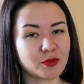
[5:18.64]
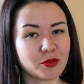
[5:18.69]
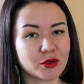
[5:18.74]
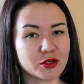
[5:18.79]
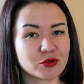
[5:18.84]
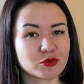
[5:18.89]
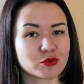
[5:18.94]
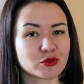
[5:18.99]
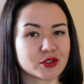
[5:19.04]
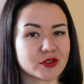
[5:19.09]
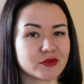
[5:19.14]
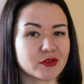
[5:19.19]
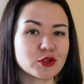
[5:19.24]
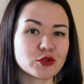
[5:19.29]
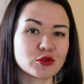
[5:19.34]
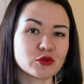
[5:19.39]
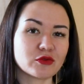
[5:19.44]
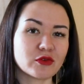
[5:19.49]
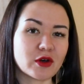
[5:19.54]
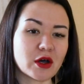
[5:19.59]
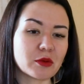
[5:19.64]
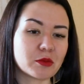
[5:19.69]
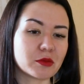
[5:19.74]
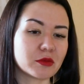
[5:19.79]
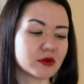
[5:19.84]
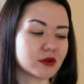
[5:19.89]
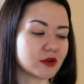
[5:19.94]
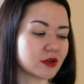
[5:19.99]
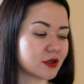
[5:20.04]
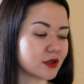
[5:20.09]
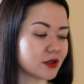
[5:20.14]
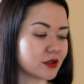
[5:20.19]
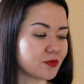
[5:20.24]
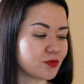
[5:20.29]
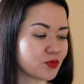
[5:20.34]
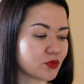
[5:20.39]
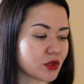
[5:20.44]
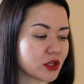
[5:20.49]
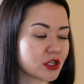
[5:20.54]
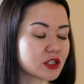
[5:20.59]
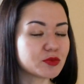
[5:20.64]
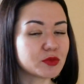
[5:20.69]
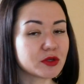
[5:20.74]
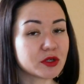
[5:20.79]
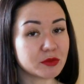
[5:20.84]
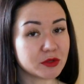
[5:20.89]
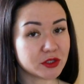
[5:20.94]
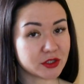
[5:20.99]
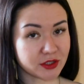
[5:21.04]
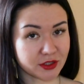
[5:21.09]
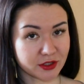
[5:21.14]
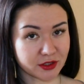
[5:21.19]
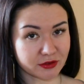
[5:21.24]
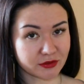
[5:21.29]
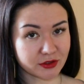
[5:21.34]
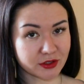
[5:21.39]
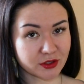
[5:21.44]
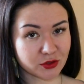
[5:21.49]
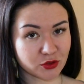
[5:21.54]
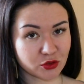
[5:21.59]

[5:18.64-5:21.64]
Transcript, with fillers: Поэтому советую вам а, экспериментировать,